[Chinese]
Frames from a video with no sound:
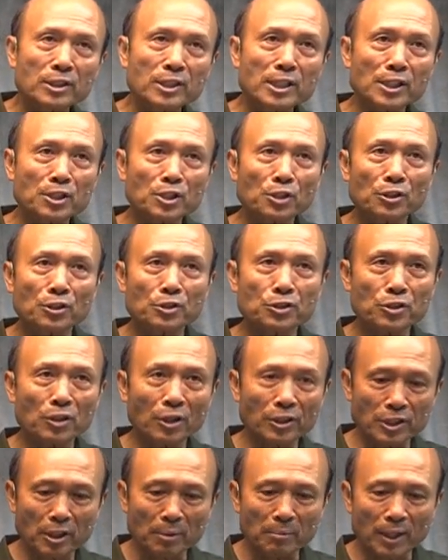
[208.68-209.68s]
启示录
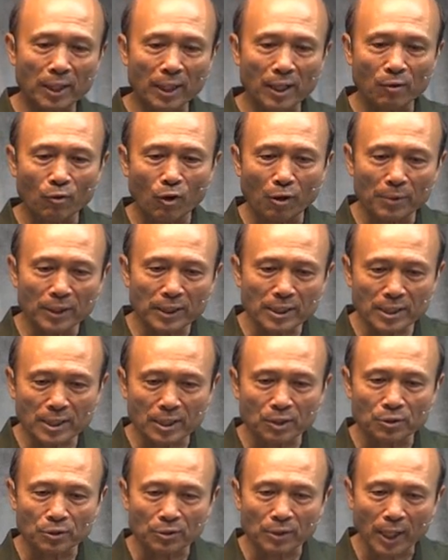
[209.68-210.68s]
说什么了？我们一
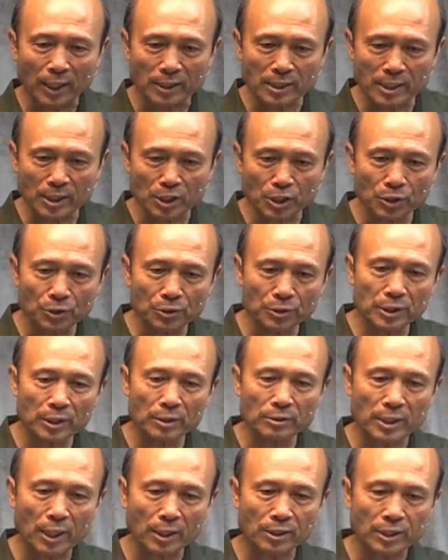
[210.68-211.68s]
起读啊。启示录
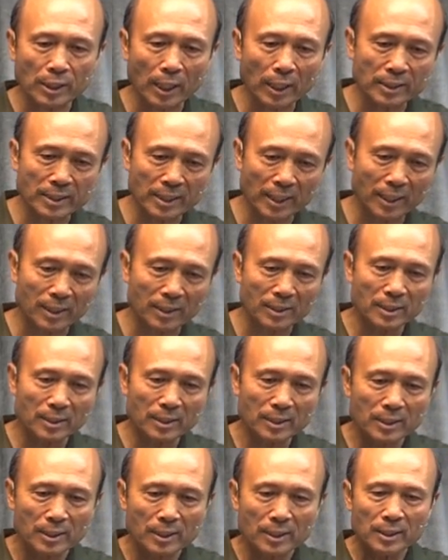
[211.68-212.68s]
又叫三节，
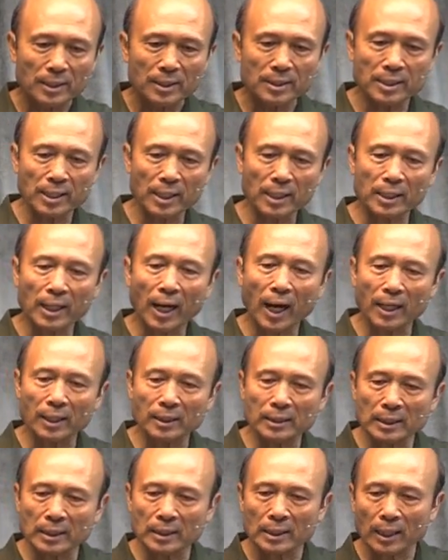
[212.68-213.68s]
揭
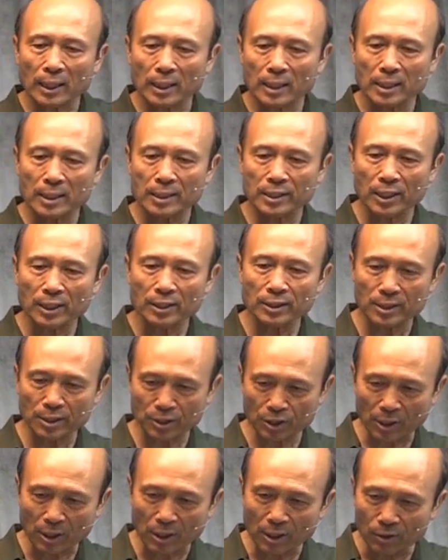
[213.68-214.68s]
开第二任的
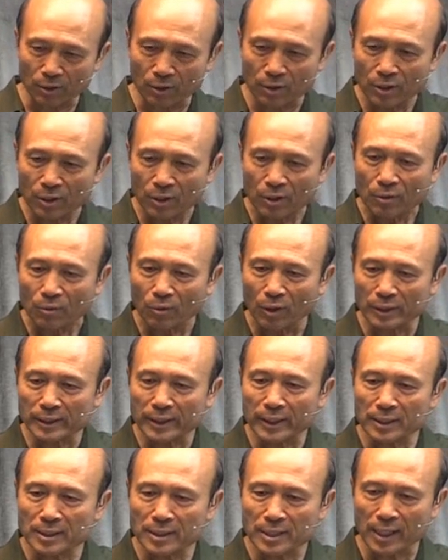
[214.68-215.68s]
时候，我
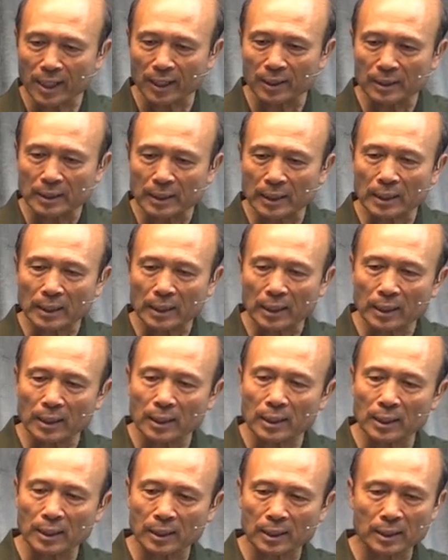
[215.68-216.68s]
听见第
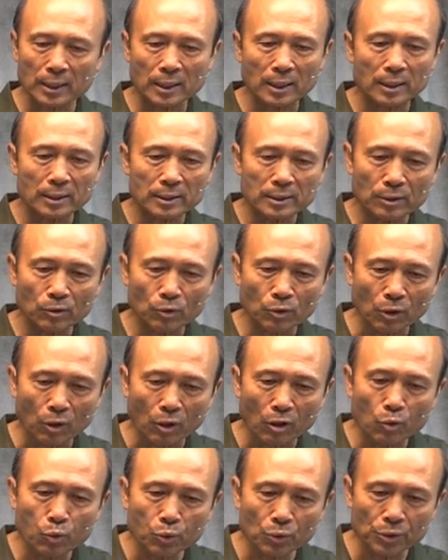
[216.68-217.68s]
二个
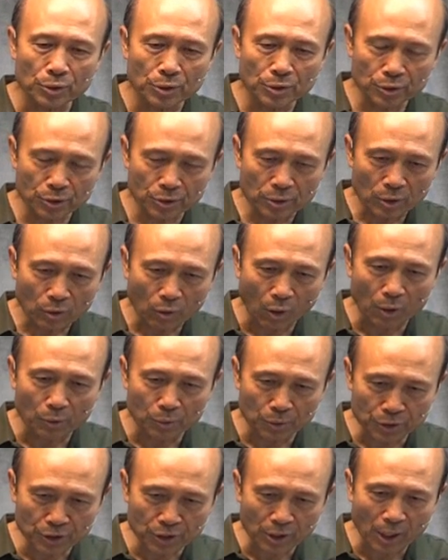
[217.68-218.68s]
活物活
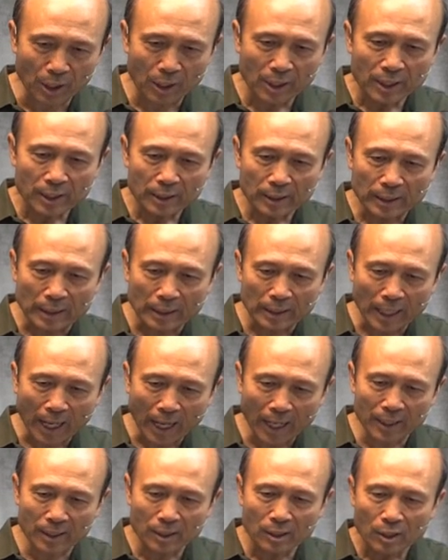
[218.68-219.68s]
物说：“你
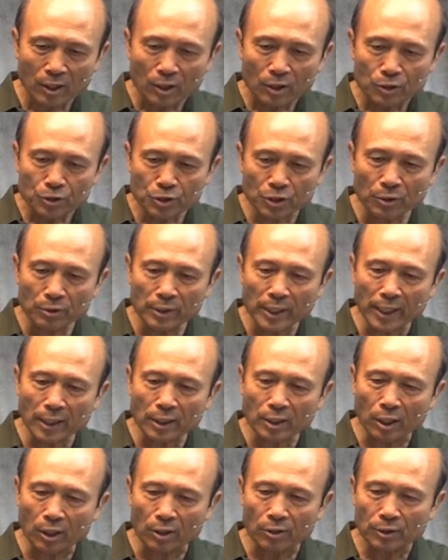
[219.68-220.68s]
来，就
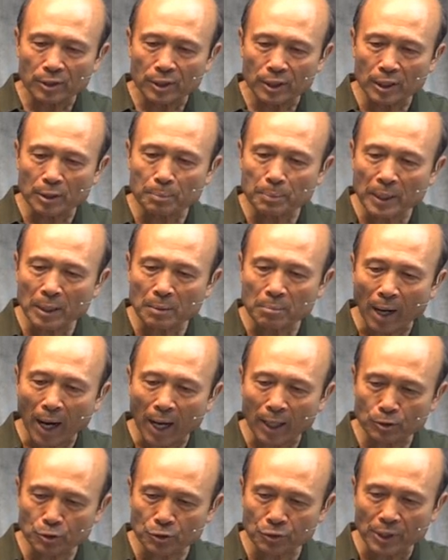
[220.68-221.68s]
另有一匹
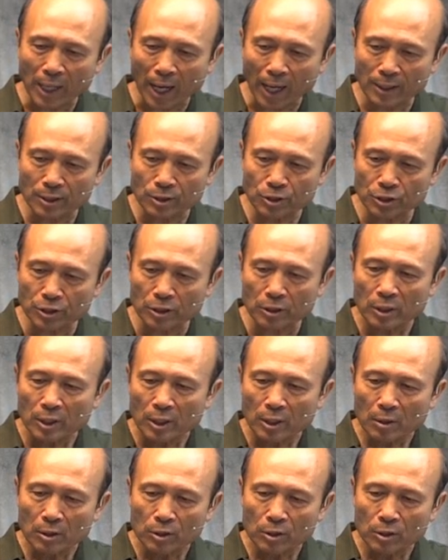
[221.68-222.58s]
马出来，是